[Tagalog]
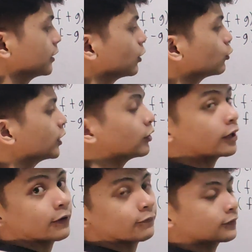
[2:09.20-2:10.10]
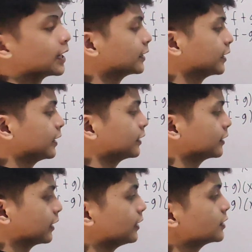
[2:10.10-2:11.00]
nauna yung f natin.
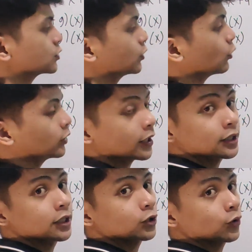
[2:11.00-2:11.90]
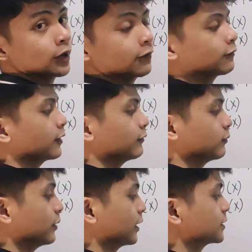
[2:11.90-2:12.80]
Okay, so nauna rin dito yung f, f
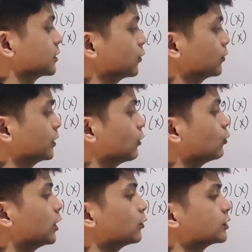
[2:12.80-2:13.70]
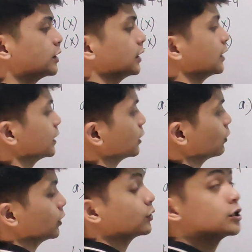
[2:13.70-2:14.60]
of x. So, nauli yung g,
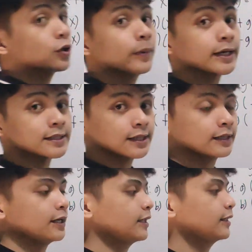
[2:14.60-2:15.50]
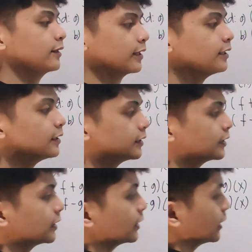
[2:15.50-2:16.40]
nauli yung g of x natin. Okay,
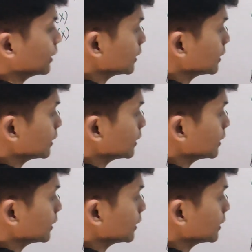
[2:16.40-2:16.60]
and